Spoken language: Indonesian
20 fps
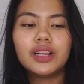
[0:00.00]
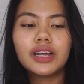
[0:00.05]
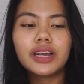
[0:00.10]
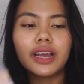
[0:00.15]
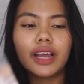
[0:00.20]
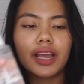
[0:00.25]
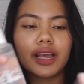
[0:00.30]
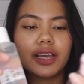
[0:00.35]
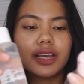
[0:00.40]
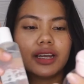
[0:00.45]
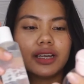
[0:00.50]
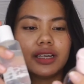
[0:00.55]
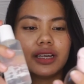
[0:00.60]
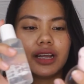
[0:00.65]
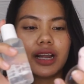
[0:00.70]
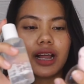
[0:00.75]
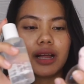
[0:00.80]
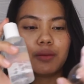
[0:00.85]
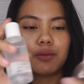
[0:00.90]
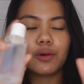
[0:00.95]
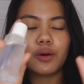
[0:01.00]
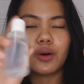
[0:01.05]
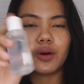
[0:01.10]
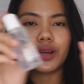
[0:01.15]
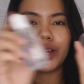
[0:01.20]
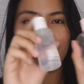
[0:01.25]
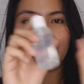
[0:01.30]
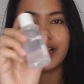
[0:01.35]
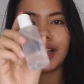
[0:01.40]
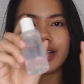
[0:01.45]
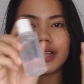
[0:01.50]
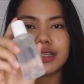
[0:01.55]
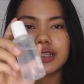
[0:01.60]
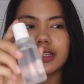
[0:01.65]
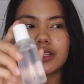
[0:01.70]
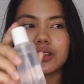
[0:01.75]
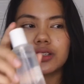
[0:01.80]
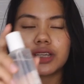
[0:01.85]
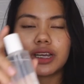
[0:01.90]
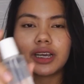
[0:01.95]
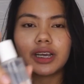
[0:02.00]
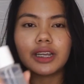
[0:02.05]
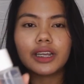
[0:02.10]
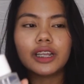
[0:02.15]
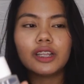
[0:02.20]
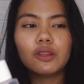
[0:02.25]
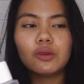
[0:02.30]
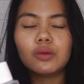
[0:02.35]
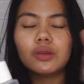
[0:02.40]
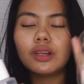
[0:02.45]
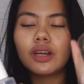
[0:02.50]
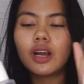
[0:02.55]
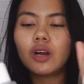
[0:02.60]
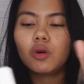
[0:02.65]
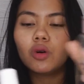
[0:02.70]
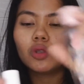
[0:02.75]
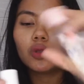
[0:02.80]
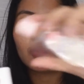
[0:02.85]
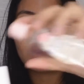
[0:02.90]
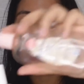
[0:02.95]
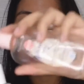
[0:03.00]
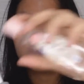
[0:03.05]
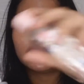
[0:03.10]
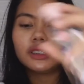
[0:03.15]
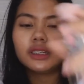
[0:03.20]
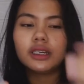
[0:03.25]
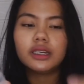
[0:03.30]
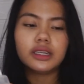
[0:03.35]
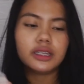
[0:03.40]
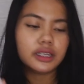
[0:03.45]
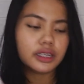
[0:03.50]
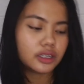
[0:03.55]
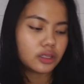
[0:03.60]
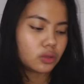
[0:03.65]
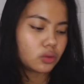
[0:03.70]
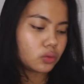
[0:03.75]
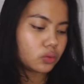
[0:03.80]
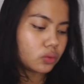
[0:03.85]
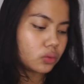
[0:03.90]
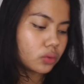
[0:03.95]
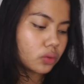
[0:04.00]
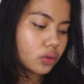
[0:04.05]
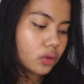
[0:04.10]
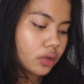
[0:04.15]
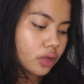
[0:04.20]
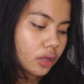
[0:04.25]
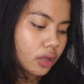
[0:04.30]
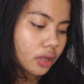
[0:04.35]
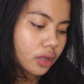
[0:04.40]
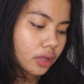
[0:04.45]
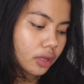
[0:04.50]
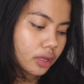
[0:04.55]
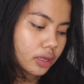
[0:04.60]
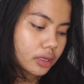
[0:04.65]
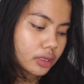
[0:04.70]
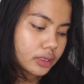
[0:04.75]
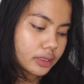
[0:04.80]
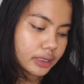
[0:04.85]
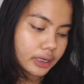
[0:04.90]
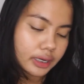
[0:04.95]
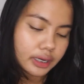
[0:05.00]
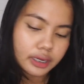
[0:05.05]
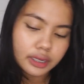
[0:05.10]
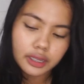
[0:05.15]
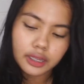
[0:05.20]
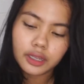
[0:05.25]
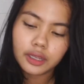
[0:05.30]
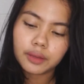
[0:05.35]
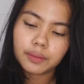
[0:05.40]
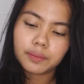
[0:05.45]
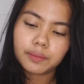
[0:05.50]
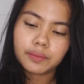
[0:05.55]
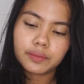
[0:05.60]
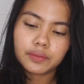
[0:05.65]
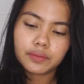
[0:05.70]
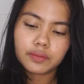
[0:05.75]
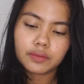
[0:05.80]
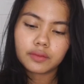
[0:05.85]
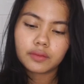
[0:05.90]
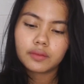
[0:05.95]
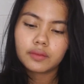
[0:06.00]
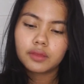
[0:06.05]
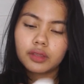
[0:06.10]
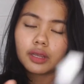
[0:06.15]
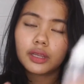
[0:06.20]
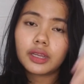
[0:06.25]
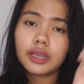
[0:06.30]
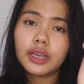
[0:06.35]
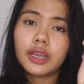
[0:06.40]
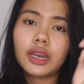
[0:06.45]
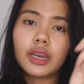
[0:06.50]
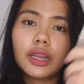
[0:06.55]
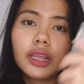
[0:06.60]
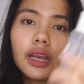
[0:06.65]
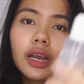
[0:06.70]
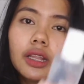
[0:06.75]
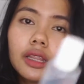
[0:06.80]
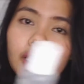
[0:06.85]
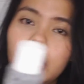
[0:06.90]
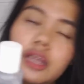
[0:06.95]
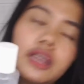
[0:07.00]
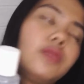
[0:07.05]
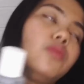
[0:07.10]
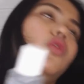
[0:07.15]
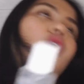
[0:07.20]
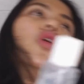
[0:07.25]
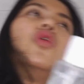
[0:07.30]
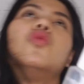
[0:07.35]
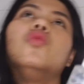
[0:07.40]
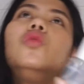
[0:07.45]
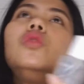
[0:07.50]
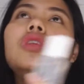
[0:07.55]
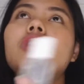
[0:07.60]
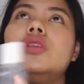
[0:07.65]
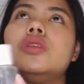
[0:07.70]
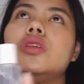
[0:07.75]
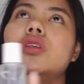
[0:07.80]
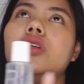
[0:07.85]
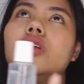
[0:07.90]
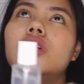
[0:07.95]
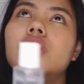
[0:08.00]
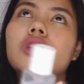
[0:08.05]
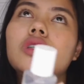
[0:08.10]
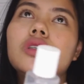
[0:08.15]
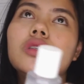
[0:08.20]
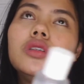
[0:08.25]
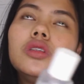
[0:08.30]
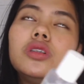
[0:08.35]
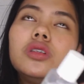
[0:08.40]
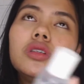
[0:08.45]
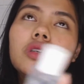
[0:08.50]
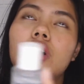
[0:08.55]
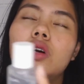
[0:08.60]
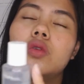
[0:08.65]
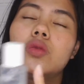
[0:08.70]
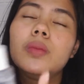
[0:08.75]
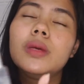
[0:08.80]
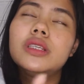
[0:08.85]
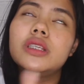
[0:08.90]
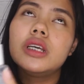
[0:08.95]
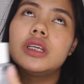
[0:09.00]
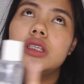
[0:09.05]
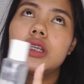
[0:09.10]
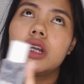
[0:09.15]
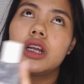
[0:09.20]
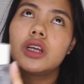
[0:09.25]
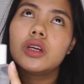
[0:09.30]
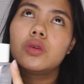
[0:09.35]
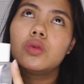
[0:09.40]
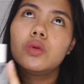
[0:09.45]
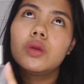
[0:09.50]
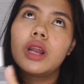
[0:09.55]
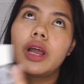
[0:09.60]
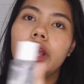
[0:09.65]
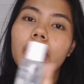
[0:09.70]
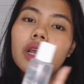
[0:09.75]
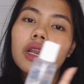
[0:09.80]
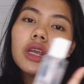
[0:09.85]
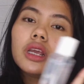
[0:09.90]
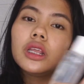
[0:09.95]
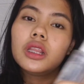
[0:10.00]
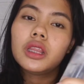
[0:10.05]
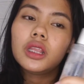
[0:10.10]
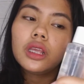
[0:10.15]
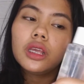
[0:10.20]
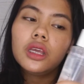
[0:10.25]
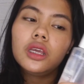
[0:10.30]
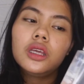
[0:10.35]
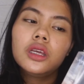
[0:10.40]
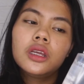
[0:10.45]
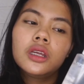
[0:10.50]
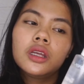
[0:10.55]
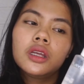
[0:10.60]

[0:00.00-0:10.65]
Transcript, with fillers: kayak gini lah pokoknya basic ini gitu aku tuang ke sini gitu jadi ini kata ibu aku uh, biasanya sering gunain ini